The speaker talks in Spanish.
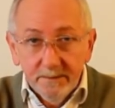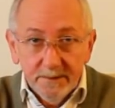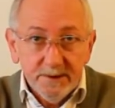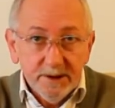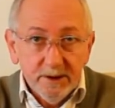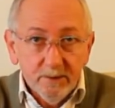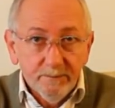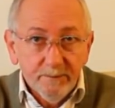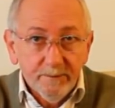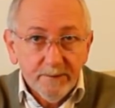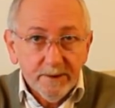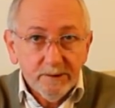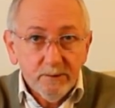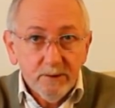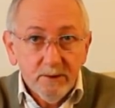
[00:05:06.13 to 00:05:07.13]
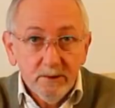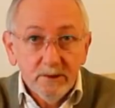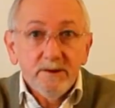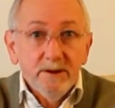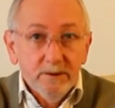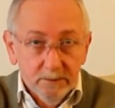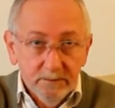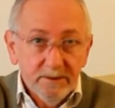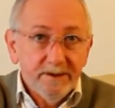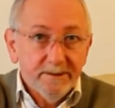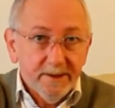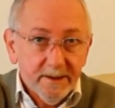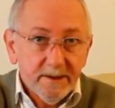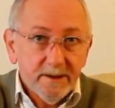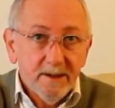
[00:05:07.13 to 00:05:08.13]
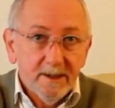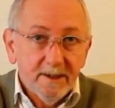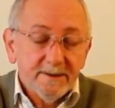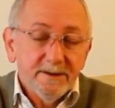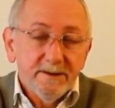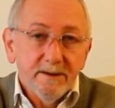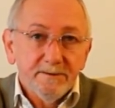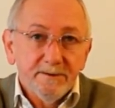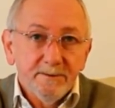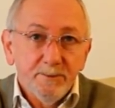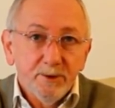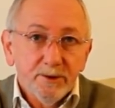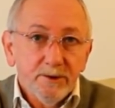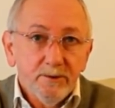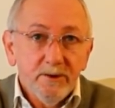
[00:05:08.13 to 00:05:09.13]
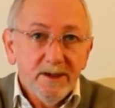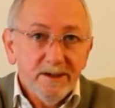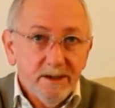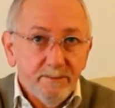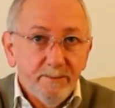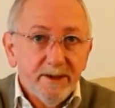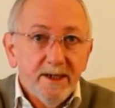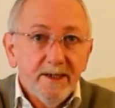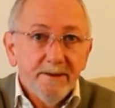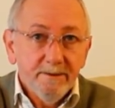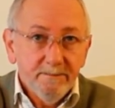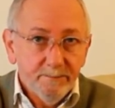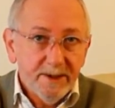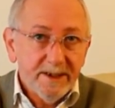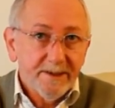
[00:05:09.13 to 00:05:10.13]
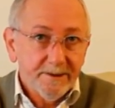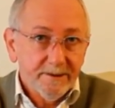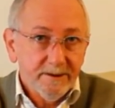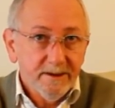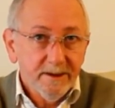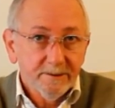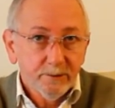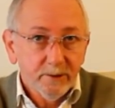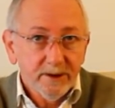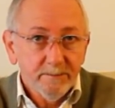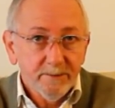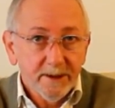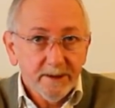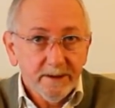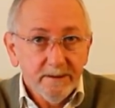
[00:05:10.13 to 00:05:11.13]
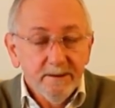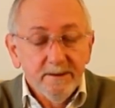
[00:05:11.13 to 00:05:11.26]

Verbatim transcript: Si no fue facturado destino, tendrás que ir a la cinta transportadora y esperar para retirar tu equipaje.